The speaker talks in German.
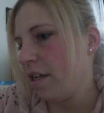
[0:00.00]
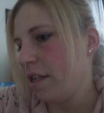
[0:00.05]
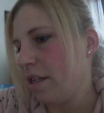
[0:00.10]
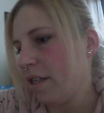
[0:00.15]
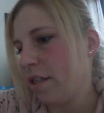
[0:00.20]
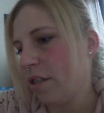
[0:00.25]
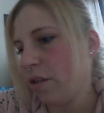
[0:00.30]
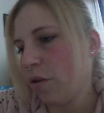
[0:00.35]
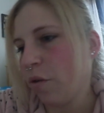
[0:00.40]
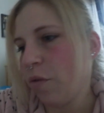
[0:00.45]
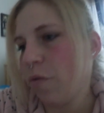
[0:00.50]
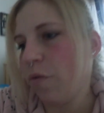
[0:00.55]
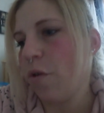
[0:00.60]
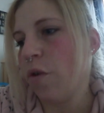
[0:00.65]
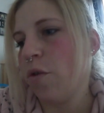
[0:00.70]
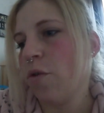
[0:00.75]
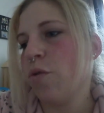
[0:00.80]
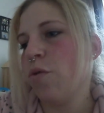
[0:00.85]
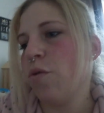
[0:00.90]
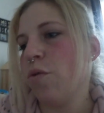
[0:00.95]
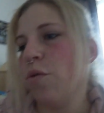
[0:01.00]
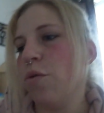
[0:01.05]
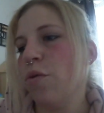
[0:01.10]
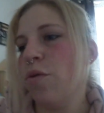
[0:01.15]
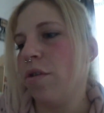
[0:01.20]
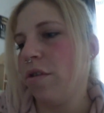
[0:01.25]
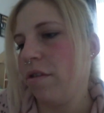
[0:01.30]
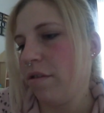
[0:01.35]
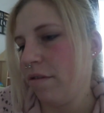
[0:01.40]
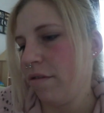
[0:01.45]
Ist doch voll
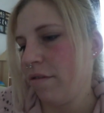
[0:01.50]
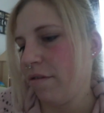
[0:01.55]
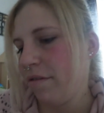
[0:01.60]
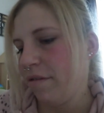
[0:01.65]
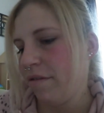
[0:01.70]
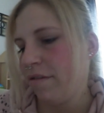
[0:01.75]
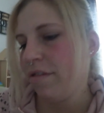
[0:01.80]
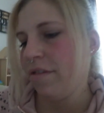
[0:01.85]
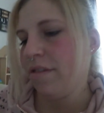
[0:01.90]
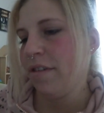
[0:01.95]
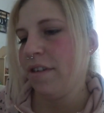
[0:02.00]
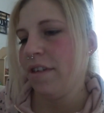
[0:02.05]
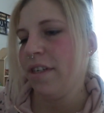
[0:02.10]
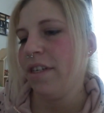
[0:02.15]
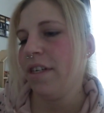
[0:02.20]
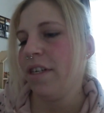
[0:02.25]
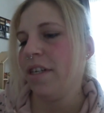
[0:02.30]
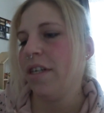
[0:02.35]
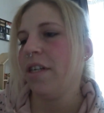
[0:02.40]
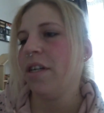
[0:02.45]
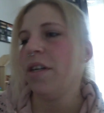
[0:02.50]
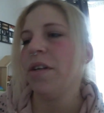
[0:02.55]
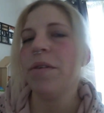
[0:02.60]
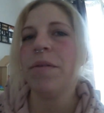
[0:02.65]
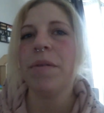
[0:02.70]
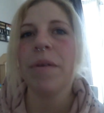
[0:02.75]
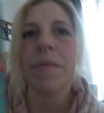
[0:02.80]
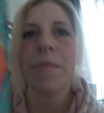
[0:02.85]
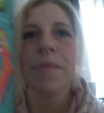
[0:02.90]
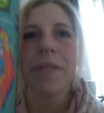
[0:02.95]
cool.
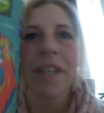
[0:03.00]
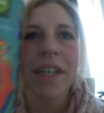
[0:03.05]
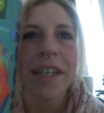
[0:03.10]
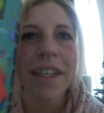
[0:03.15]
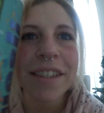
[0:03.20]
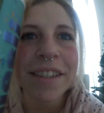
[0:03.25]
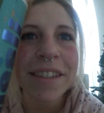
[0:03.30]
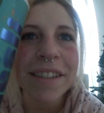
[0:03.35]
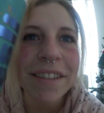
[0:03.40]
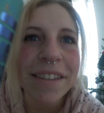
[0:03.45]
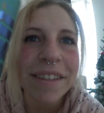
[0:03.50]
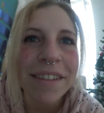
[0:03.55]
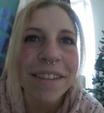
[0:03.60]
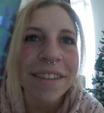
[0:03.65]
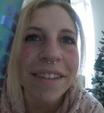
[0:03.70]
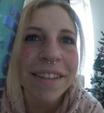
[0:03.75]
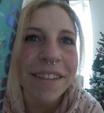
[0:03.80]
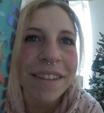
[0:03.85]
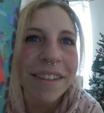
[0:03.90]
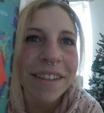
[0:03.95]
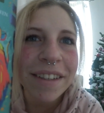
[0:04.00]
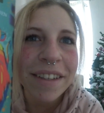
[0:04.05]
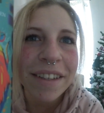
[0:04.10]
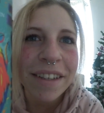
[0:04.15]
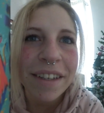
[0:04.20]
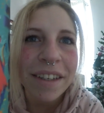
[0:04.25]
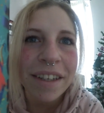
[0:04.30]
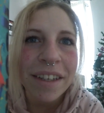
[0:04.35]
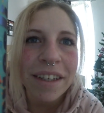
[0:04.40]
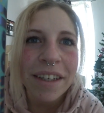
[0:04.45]
Überhaupt das.
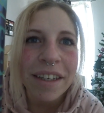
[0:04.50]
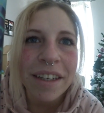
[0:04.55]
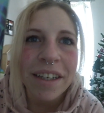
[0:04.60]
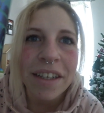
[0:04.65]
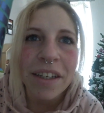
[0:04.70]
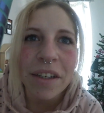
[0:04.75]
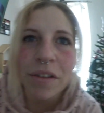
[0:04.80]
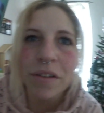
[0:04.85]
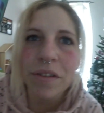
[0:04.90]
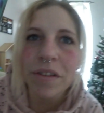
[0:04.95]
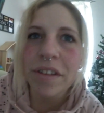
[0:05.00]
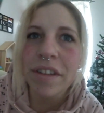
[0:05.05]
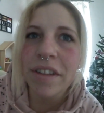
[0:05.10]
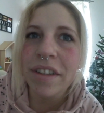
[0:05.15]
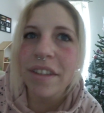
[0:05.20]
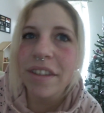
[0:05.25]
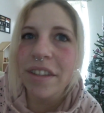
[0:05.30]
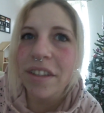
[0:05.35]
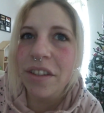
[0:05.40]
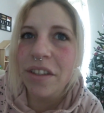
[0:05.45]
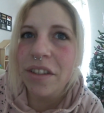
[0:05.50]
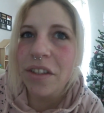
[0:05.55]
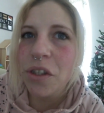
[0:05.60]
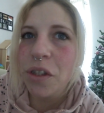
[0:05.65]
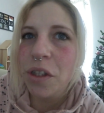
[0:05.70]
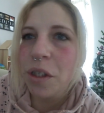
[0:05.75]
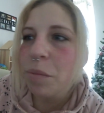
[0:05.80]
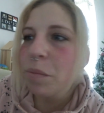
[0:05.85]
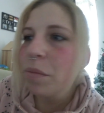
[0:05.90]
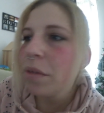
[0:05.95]
Und das
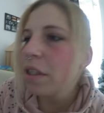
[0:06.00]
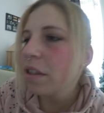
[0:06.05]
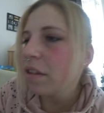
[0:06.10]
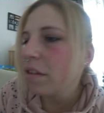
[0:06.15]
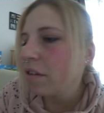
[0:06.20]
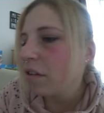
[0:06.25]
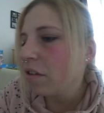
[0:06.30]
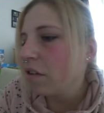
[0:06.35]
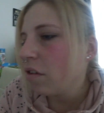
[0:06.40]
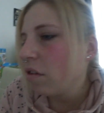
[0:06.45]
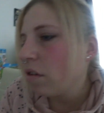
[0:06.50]
schimmert.